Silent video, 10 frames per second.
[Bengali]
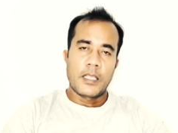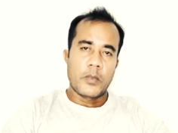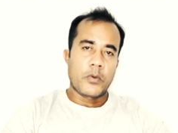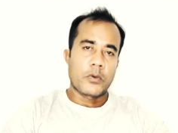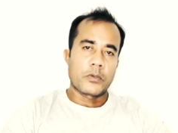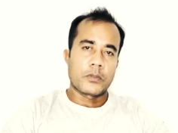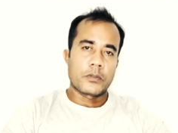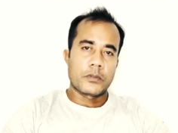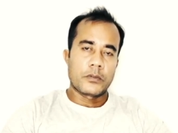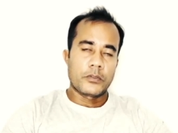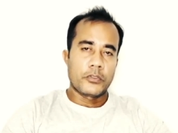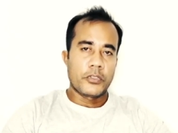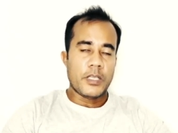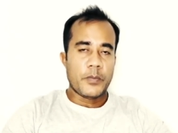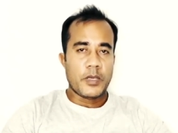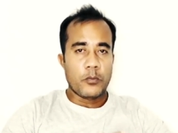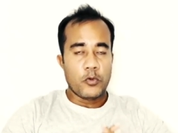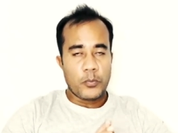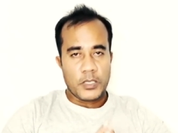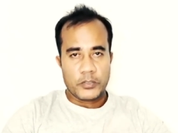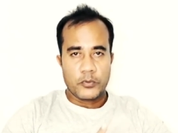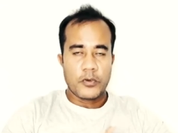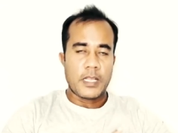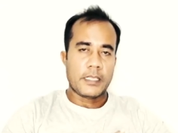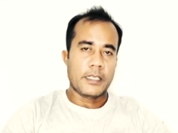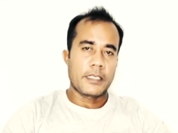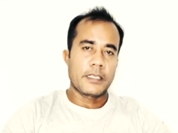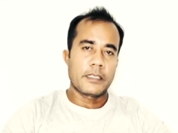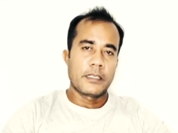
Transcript: এবং যদি আপনার মূল পাসপোর্টও না থাকে